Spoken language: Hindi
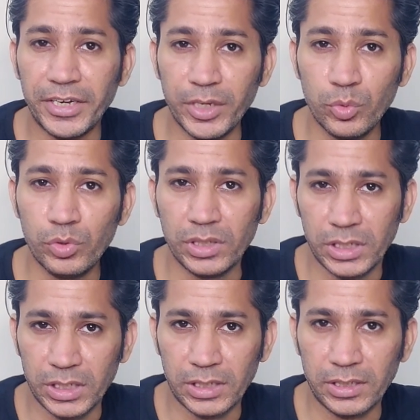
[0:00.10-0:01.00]
ड्यून
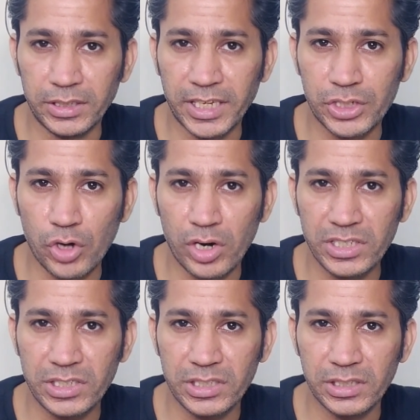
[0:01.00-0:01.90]
की
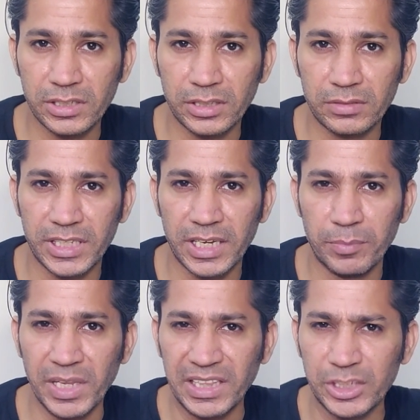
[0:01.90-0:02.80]
शॉट्स से
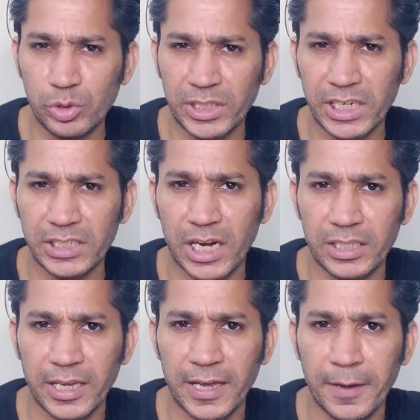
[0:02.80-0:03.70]
मिलते जुलते नजर
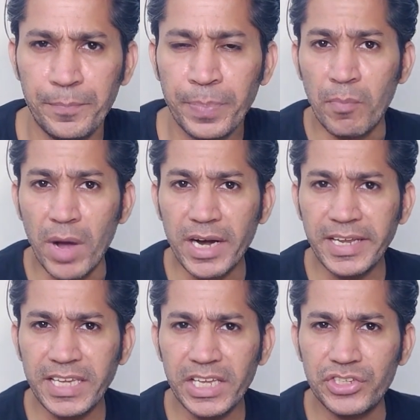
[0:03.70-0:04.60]
आते हैं
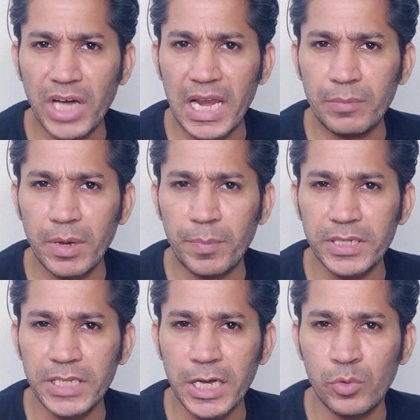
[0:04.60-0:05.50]
मकड़ी के जाले में
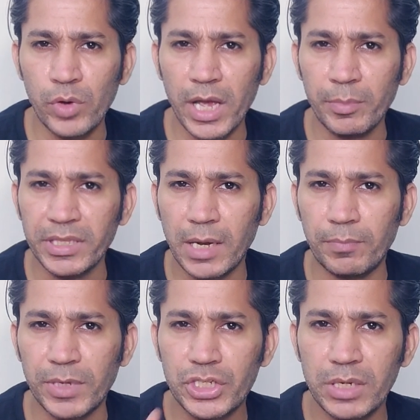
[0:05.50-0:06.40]
फंसे हुए अमिताभ
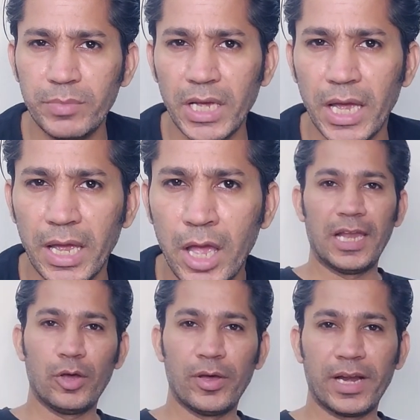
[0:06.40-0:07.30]
बच्चन भी हैं
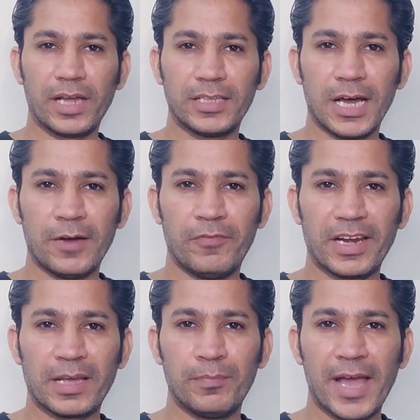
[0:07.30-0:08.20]
हेलो अनादा वेलकम